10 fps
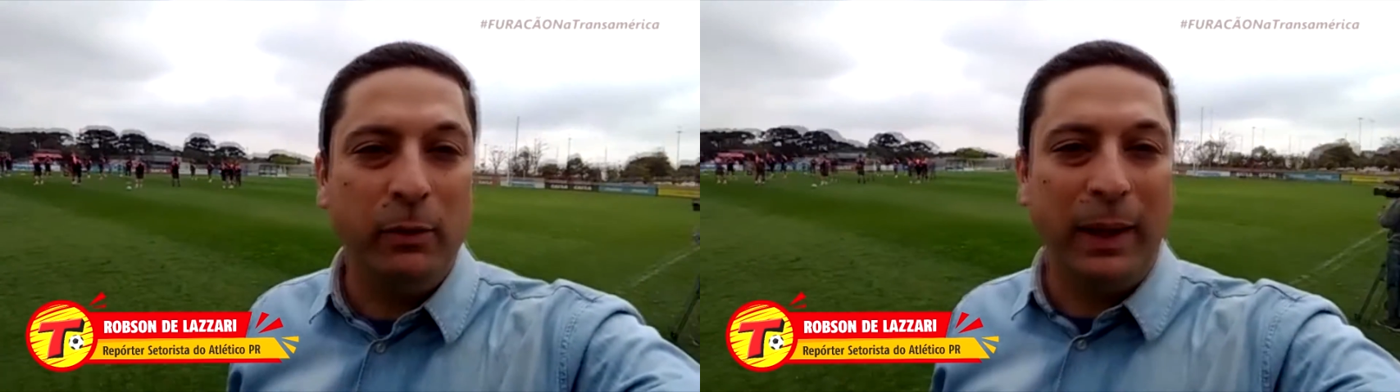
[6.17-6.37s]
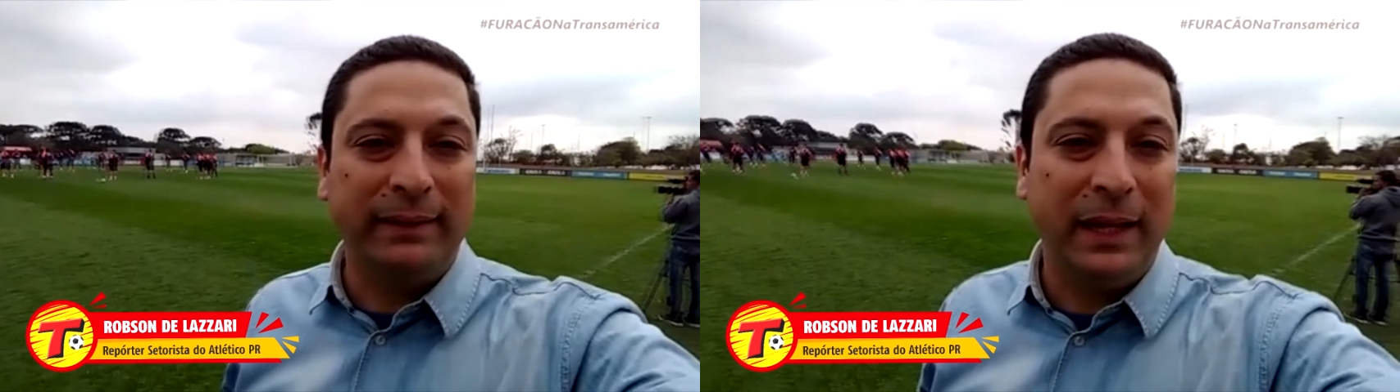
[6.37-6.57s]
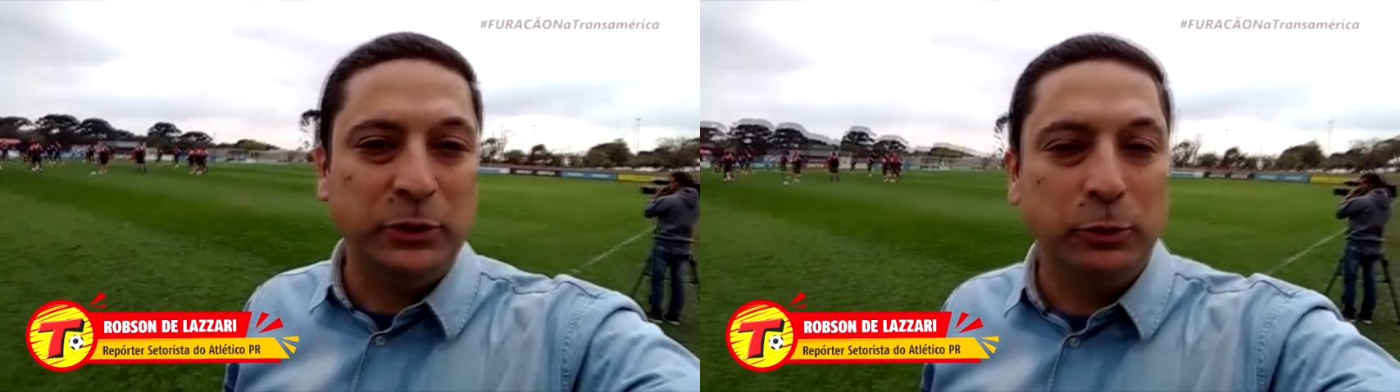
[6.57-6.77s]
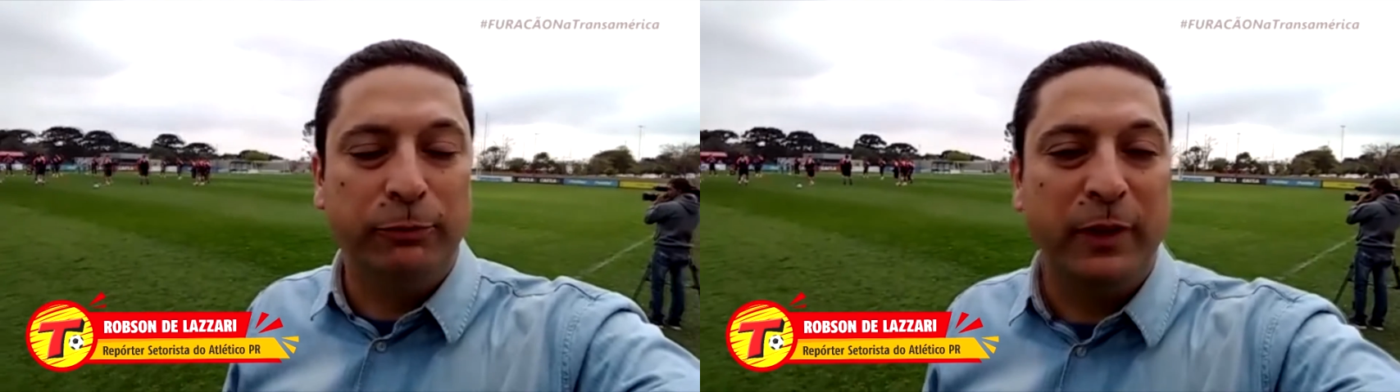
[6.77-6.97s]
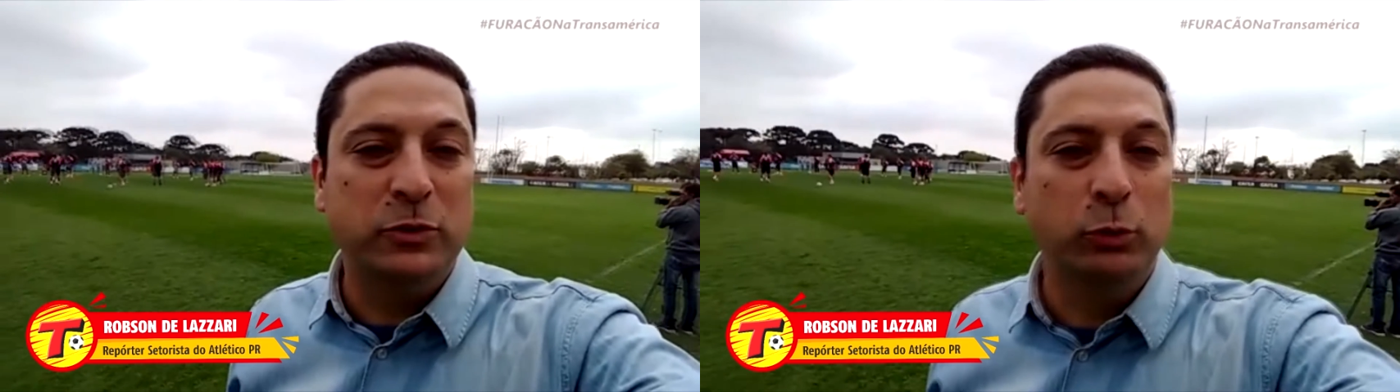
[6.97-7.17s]
o Atlético
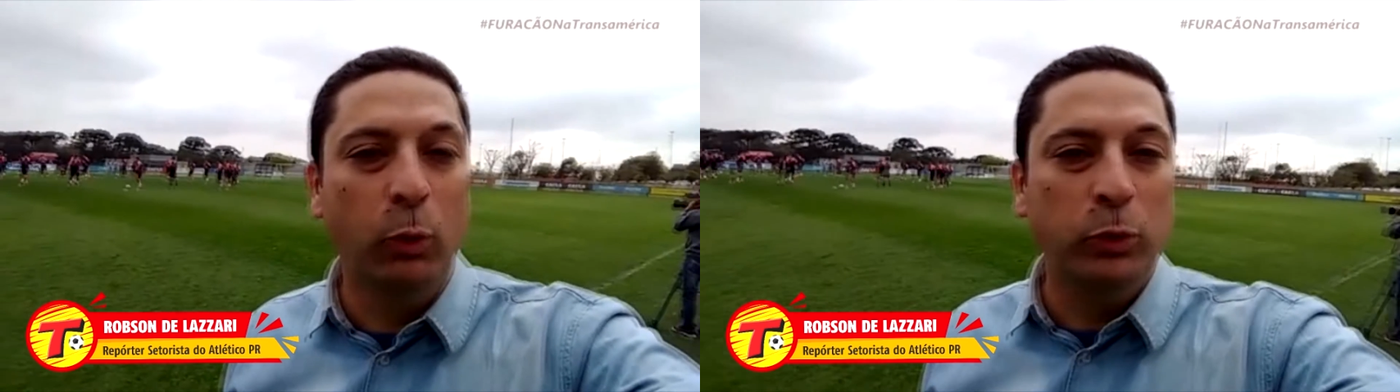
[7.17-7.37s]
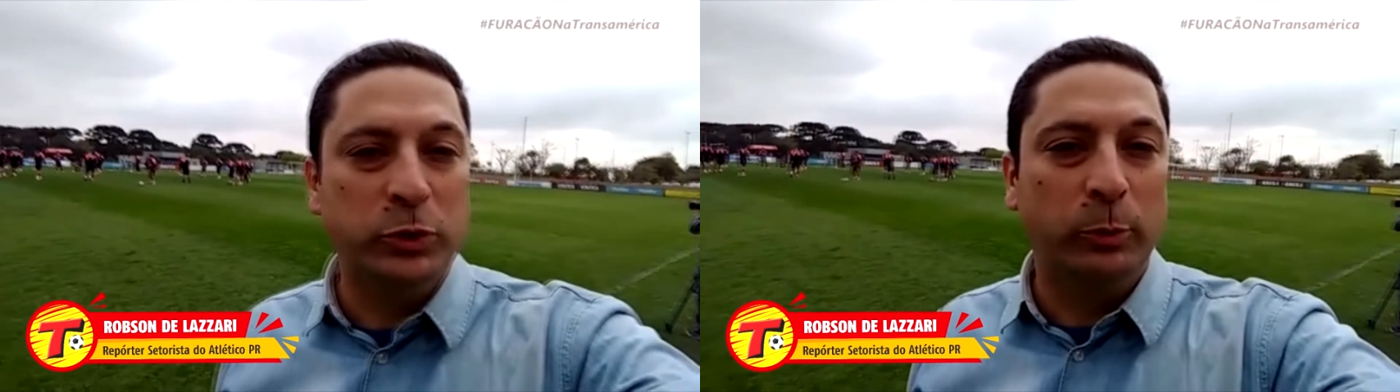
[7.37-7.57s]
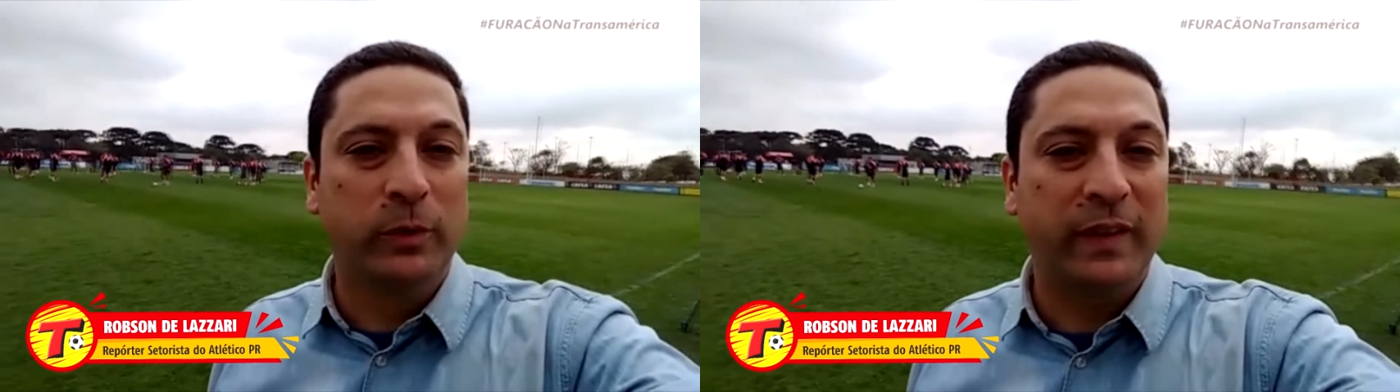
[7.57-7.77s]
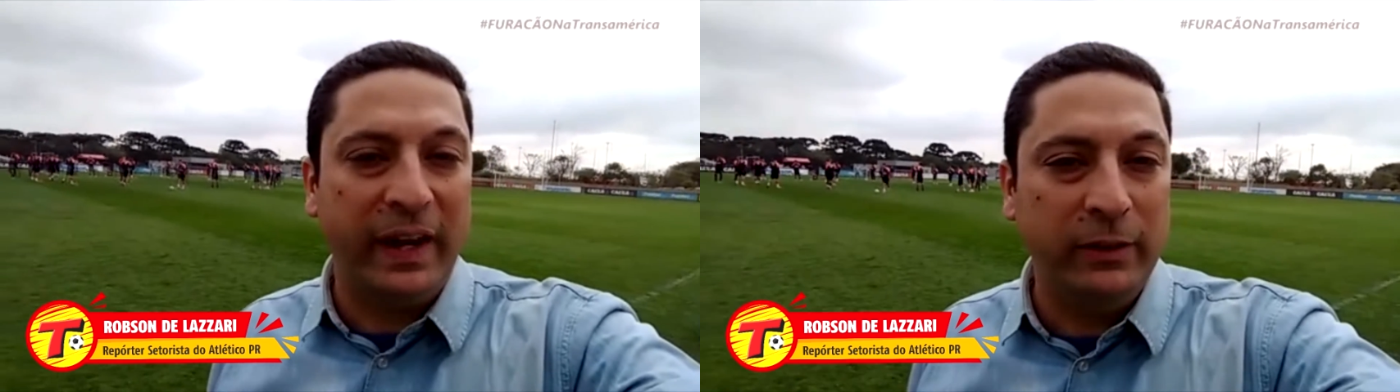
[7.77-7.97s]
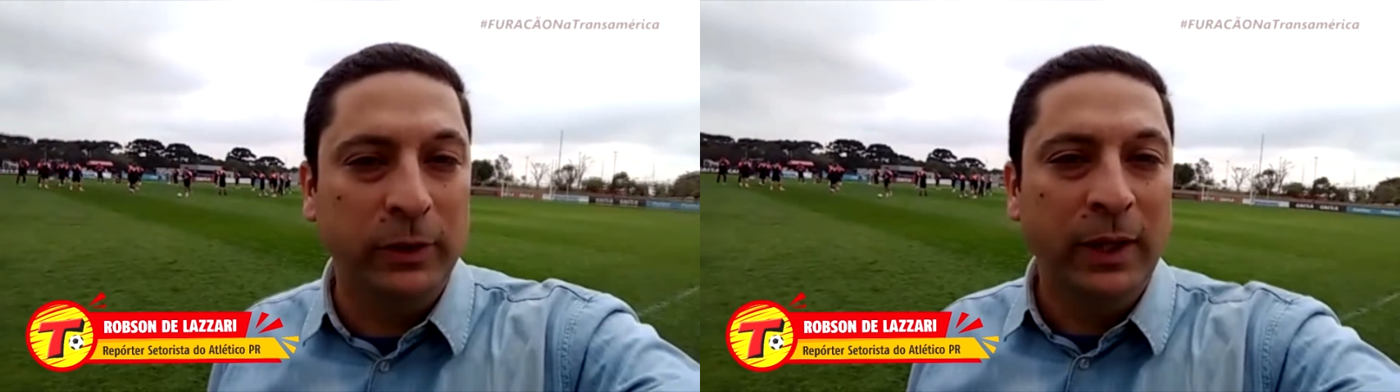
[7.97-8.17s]
fez o último
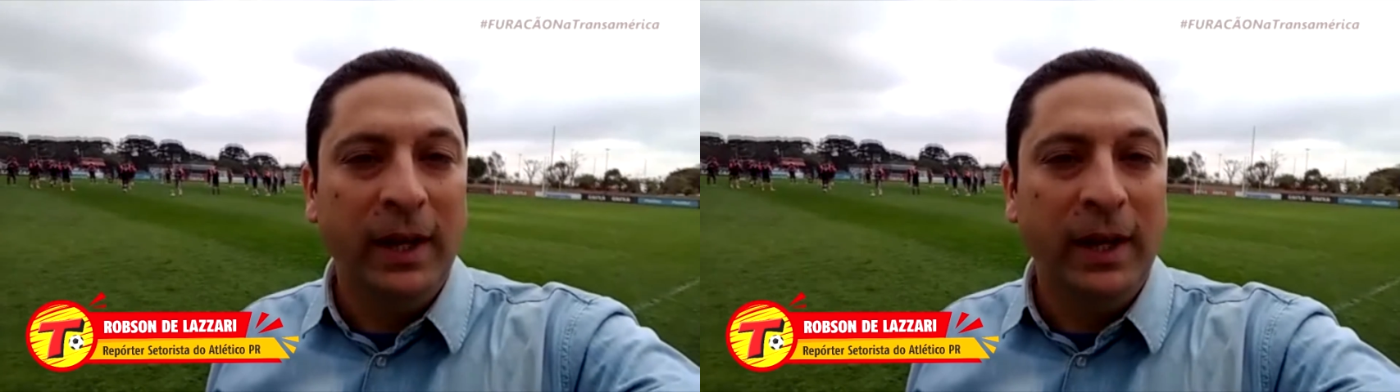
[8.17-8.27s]
treino